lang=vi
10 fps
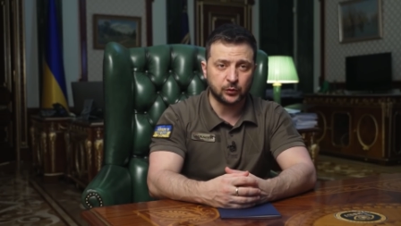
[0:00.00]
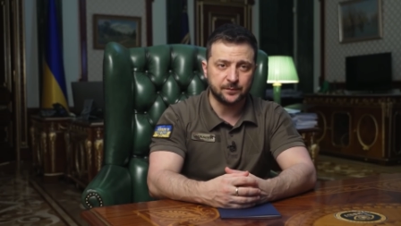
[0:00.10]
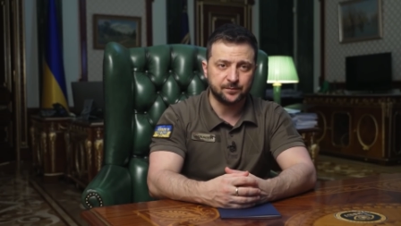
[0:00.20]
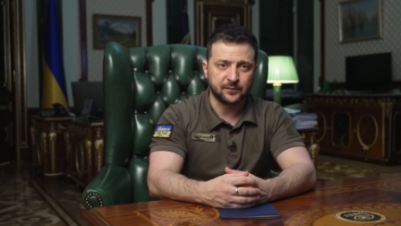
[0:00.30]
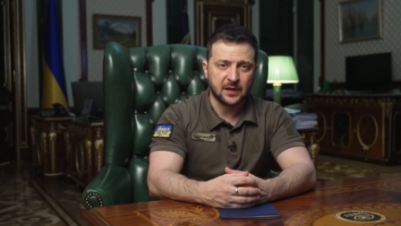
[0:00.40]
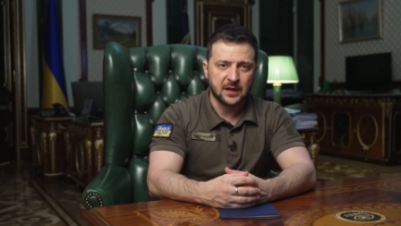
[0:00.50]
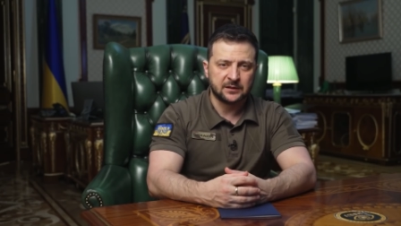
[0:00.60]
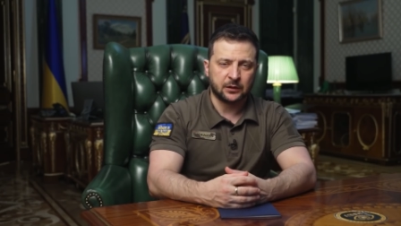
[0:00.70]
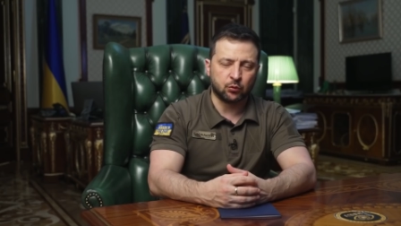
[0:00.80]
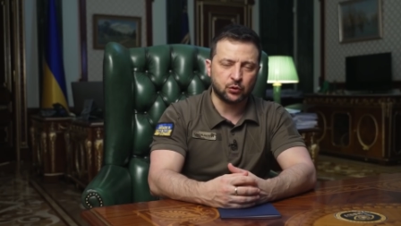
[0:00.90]
Ở một số
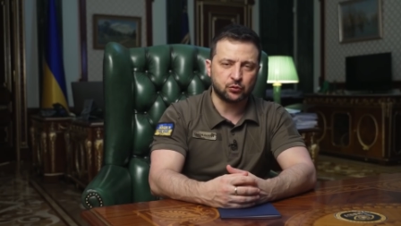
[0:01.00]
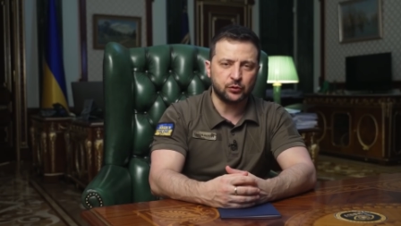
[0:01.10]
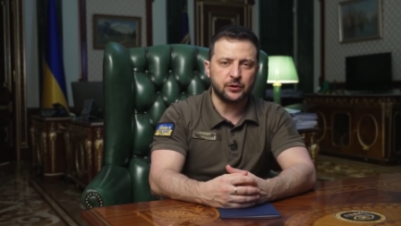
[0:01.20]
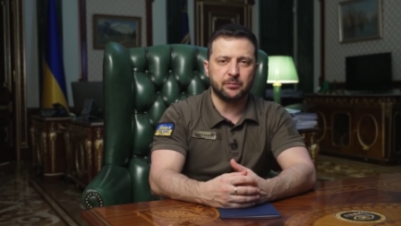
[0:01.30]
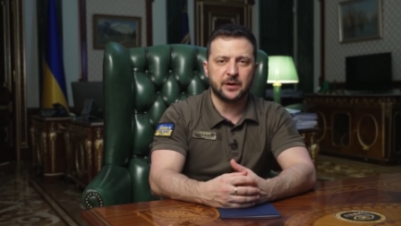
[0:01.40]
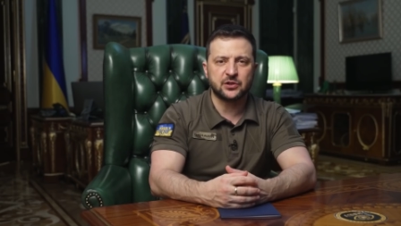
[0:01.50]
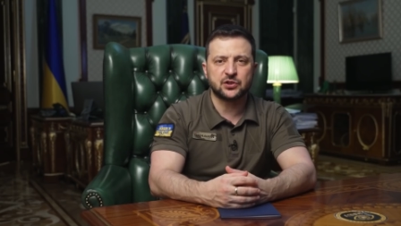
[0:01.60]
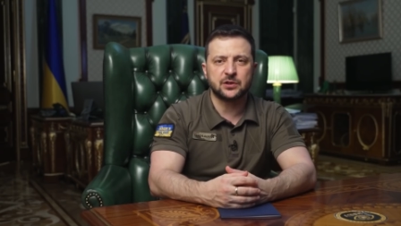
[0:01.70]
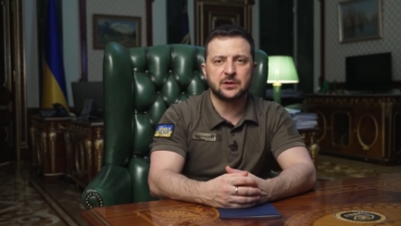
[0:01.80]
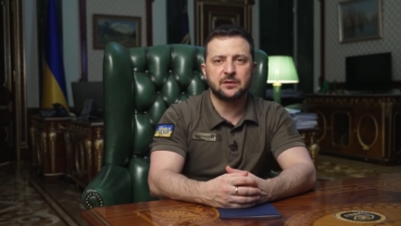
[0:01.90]
nơi khác, chúng
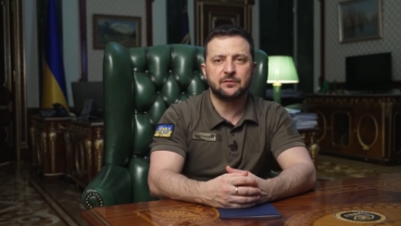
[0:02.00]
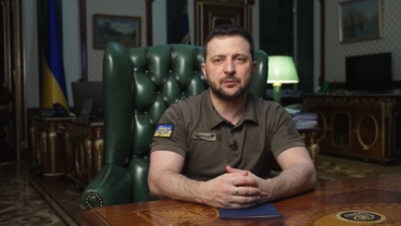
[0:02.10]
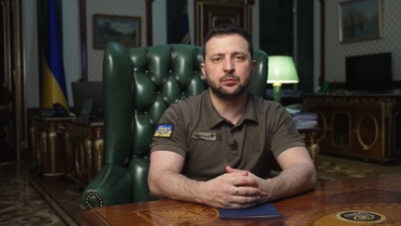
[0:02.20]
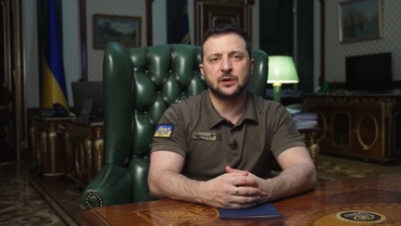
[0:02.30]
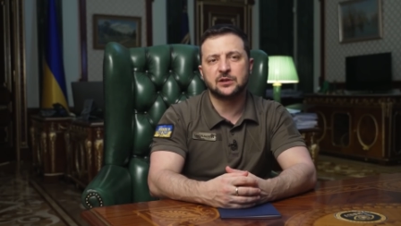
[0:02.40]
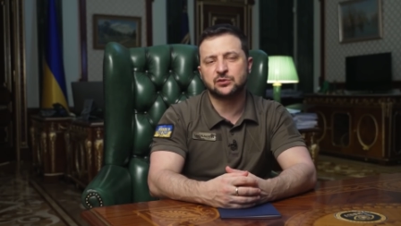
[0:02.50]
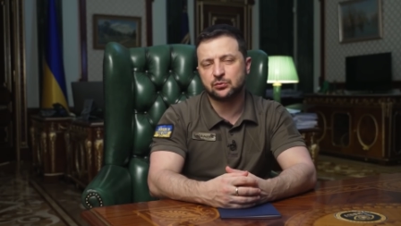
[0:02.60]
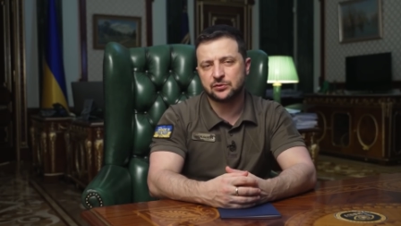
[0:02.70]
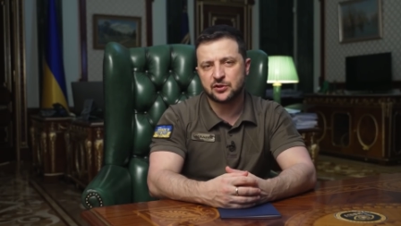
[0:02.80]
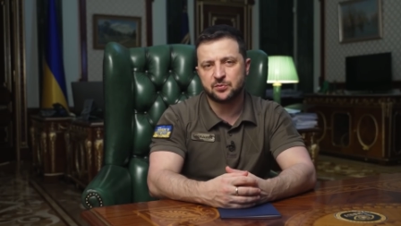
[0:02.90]
đang cố gắng củng cố
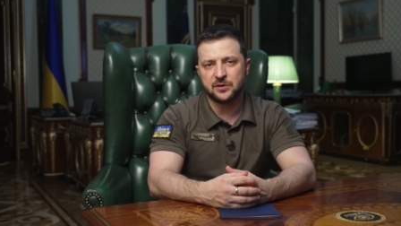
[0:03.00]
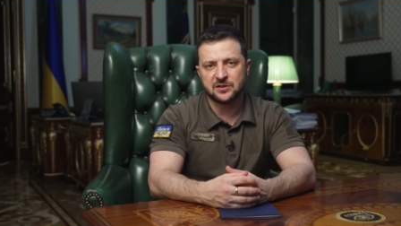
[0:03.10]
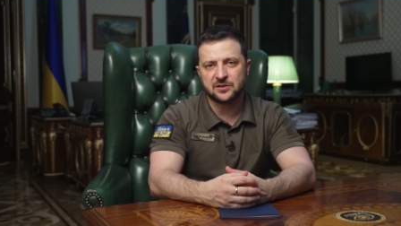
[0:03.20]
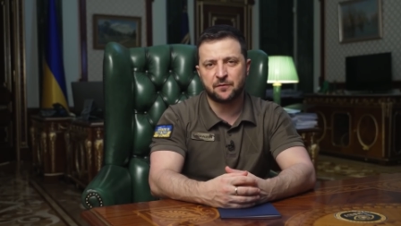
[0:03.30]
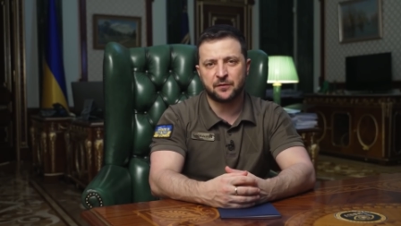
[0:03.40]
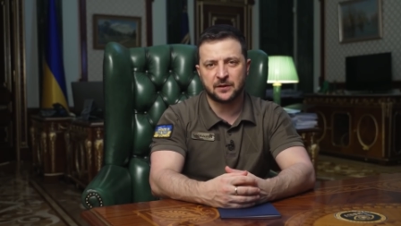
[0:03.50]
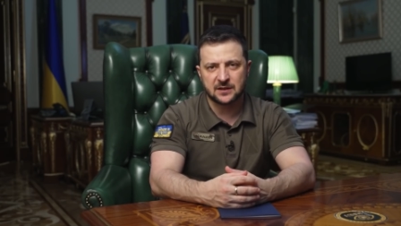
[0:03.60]
vị trí của mình.